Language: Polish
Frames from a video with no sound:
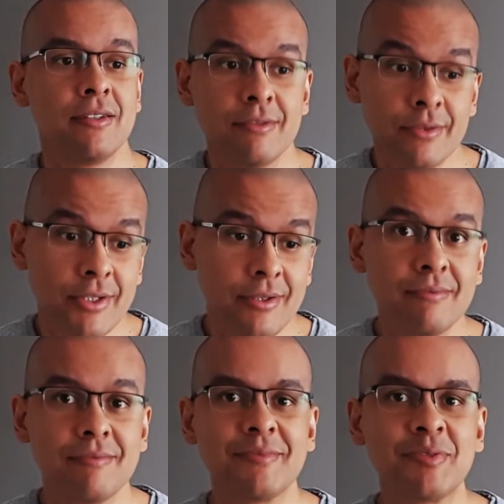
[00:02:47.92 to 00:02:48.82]
No i
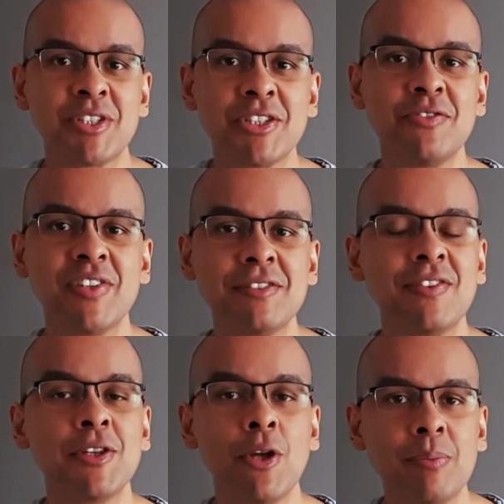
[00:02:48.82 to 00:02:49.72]
w
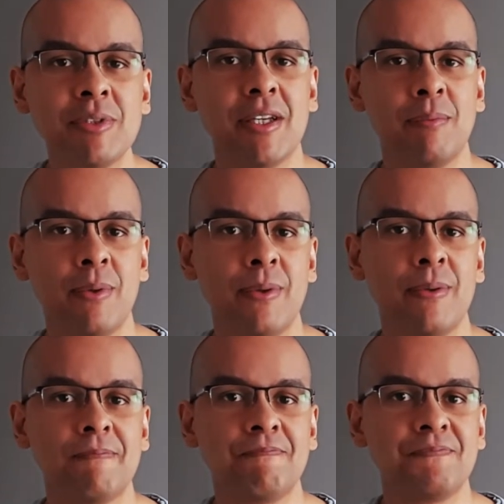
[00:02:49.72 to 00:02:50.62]
przeciwieństwie do mnie,
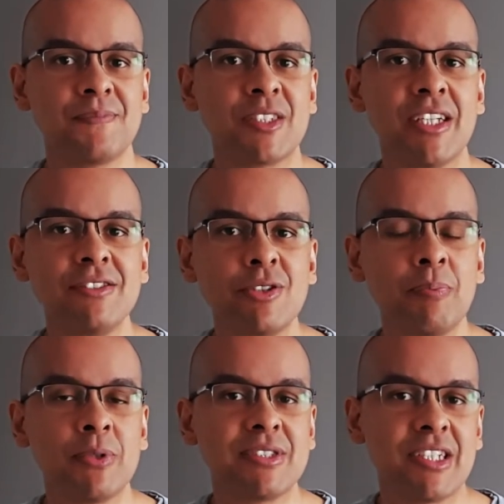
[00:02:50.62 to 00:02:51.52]
bo mm, często
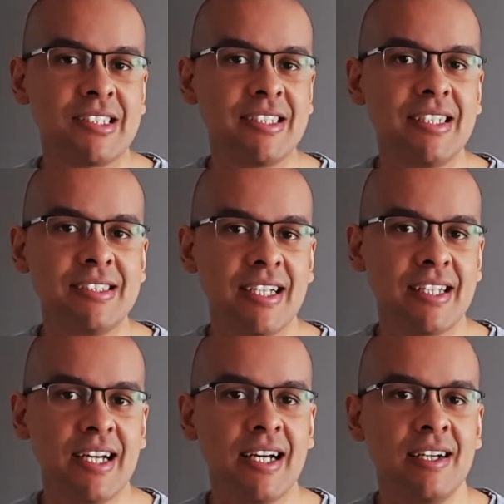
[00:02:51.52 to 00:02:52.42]
podczas
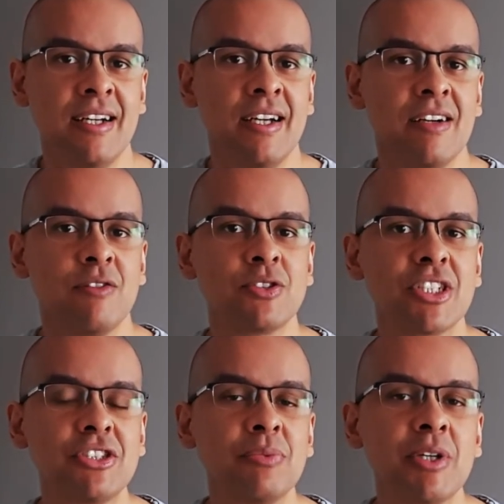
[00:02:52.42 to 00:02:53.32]
jedzenia
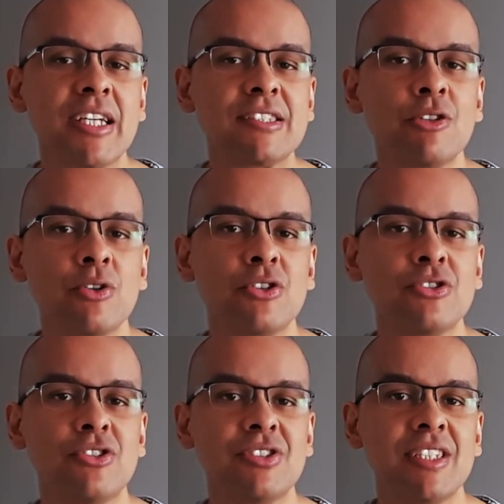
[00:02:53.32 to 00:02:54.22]
włącza się moja
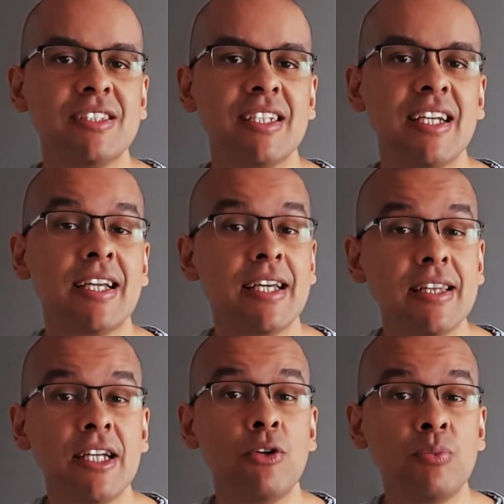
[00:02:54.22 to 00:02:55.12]
zdolność do zjedzenia
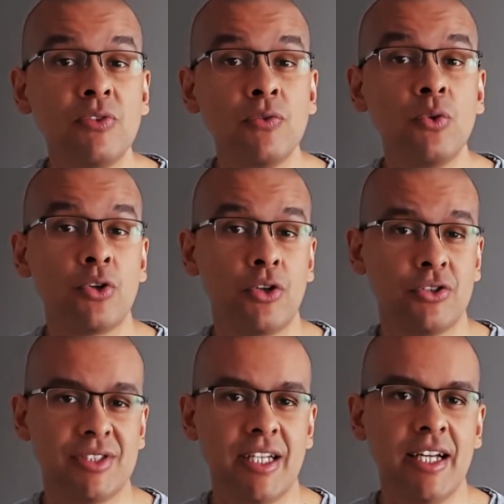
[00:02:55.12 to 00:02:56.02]
jednej lub dwóch
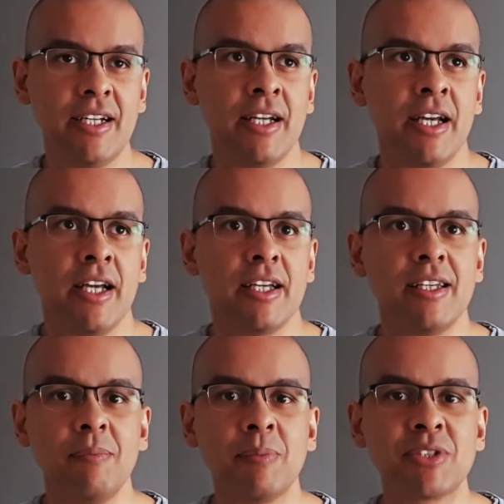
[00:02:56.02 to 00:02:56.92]
kostek
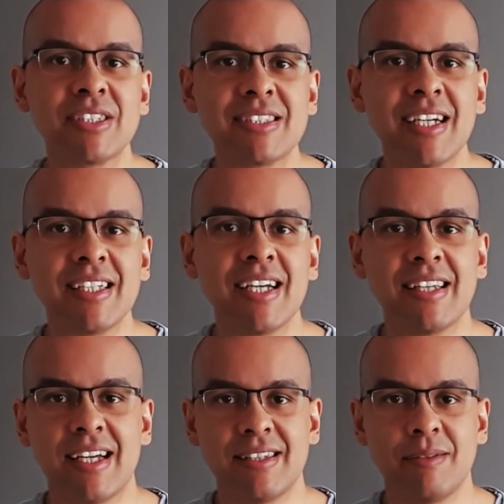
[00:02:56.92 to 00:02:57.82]
i poprzestania
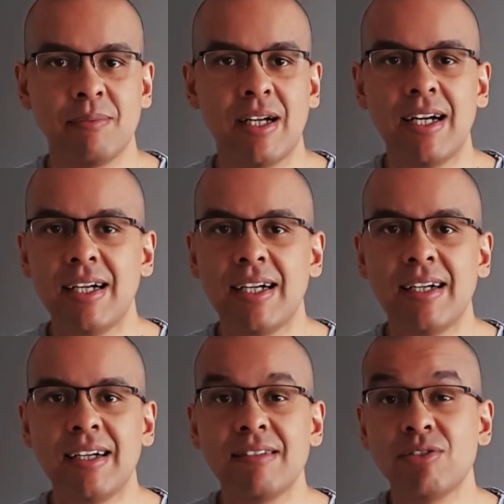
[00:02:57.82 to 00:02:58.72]
na tym,
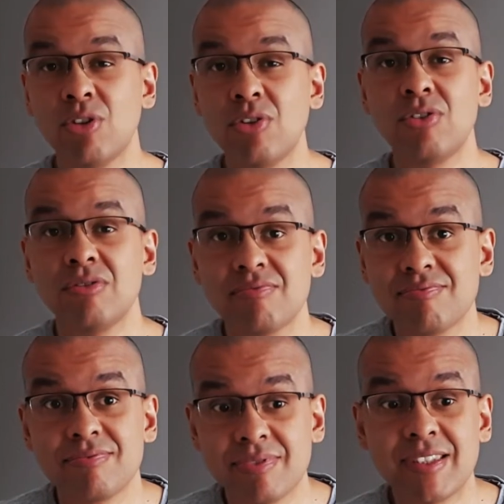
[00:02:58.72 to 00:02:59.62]
a to
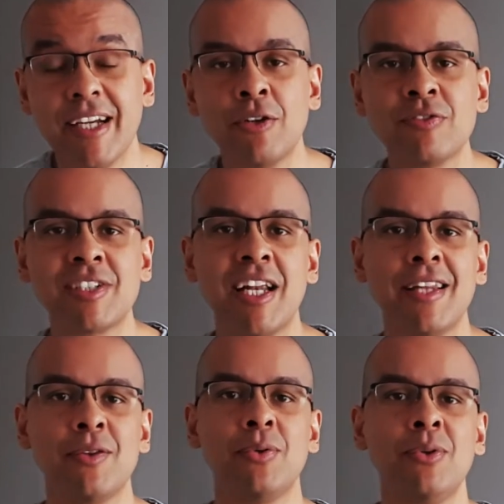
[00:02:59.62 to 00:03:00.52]
z tego
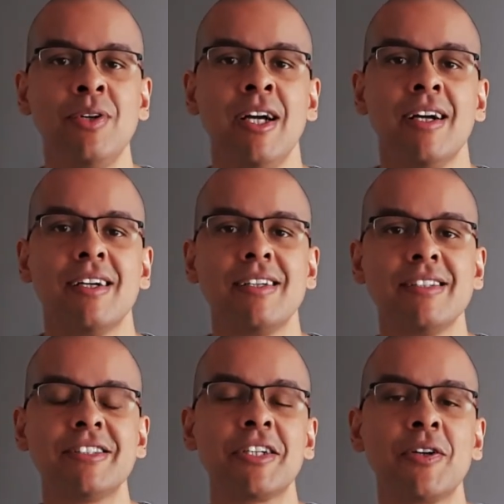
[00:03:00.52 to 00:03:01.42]
względu,
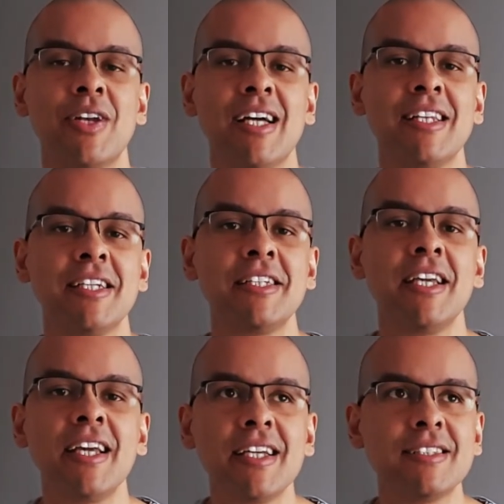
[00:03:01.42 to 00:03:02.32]
iż czekolada
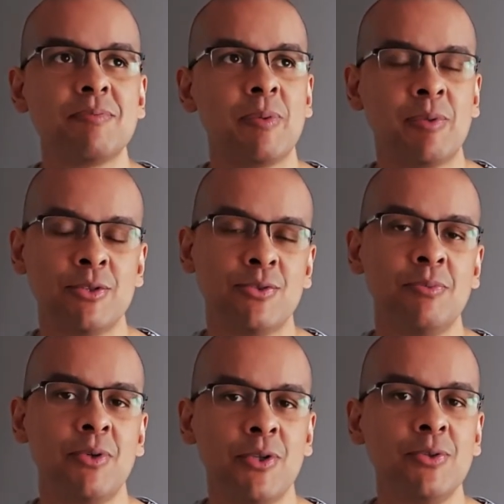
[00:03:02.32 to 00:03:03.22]
nie jest po prostu
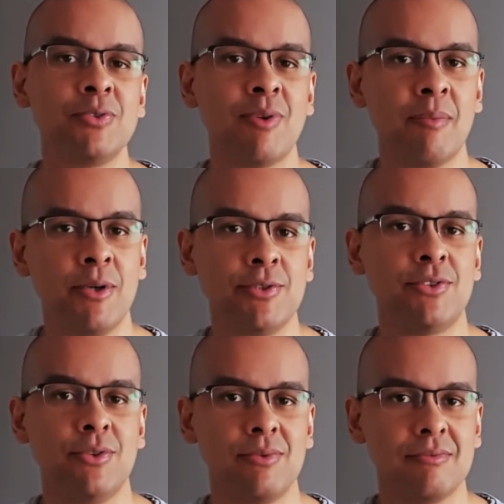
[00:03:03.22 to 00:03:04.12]
moją
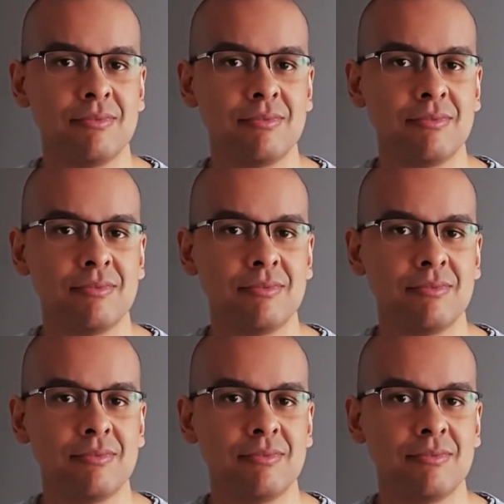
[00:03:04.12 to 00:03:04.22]
słabością.